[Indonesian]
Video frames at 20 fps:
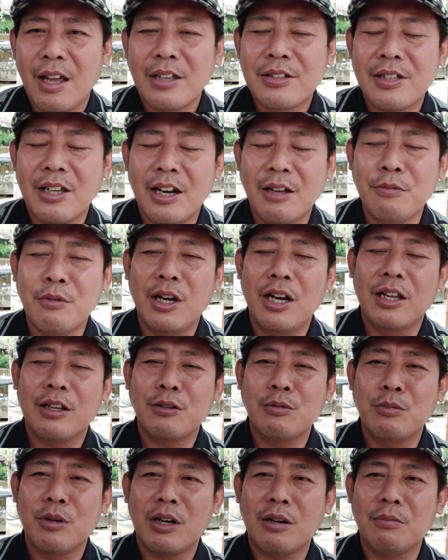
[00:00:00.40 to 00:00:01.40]

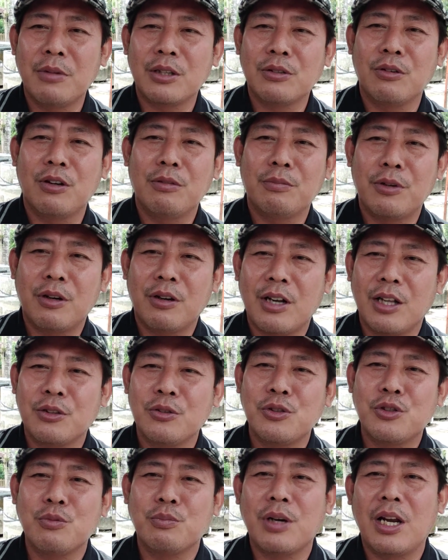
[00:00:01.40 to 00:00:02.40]
Assalamualaikum warahmatullahi
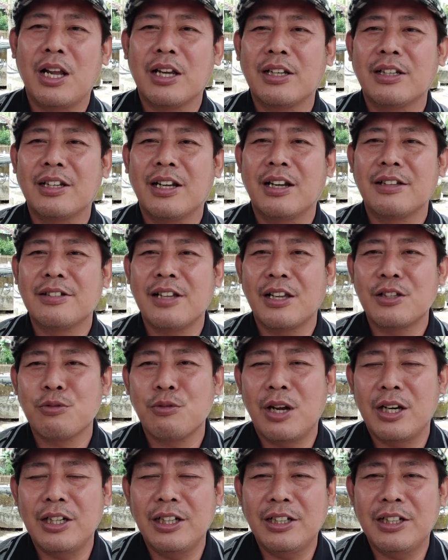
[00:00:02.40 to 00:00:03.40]
wabarakatuh. Jumpa lagi dengan saya
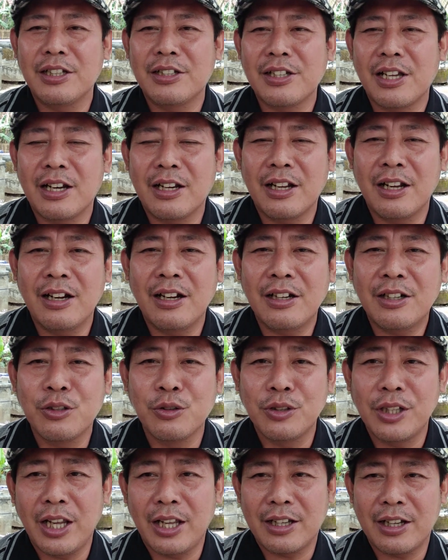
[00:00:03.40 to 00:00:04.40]
Suwandi di channel
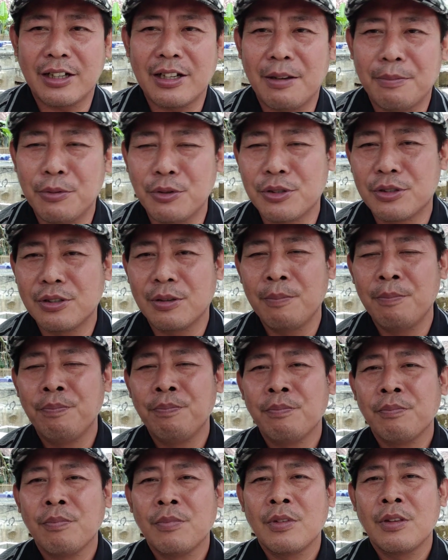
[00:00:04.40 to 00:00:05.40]
Dunia Ikan Gabus.
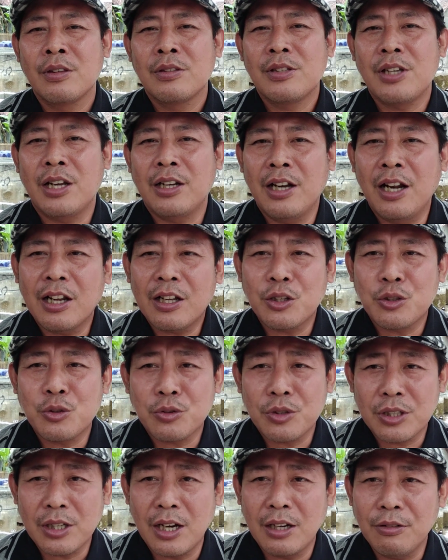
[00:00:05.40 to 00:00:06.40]
Channel
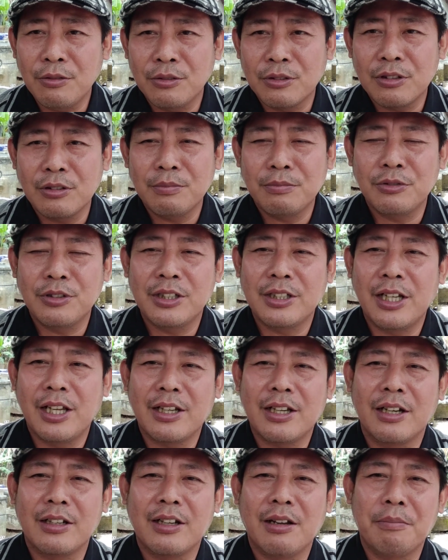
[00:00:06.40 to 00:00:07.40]
kesuksesan untuk budidaya
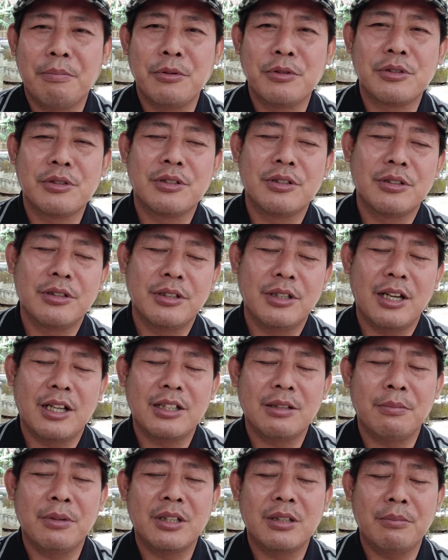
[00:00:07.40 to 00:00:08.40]
ikan gabus. Ya,
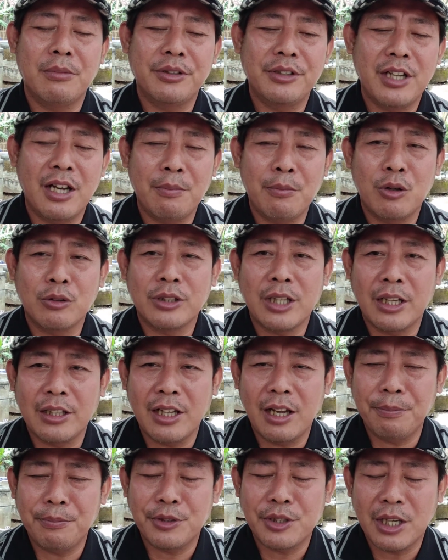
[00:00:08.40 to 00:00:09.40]
teman-teman yang mau
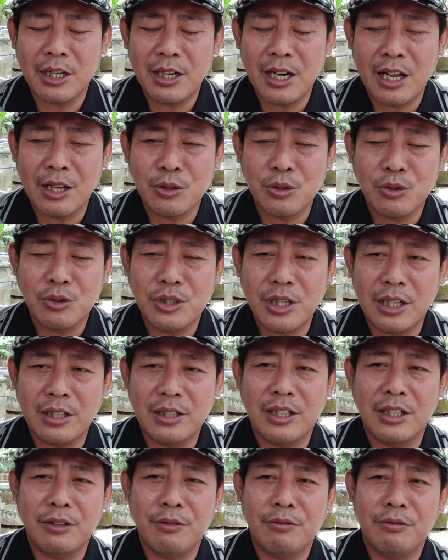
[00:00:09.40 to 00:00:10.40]
tanya bisa langsung chat
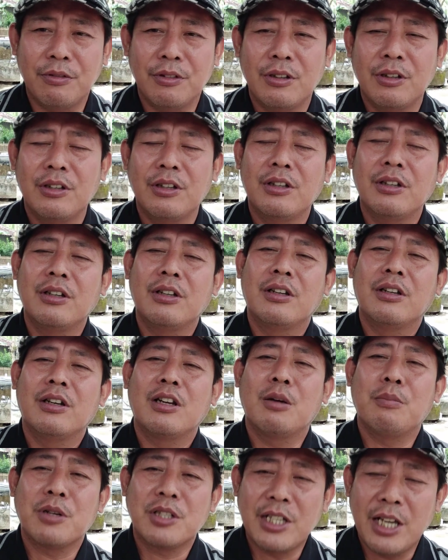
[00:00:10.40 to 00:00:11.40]
di
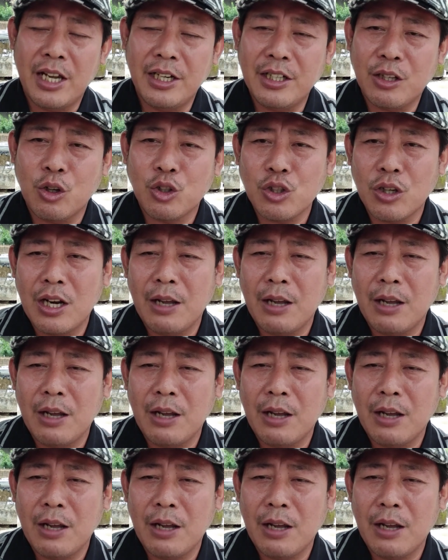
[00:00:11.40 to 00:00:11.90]
nomor saya di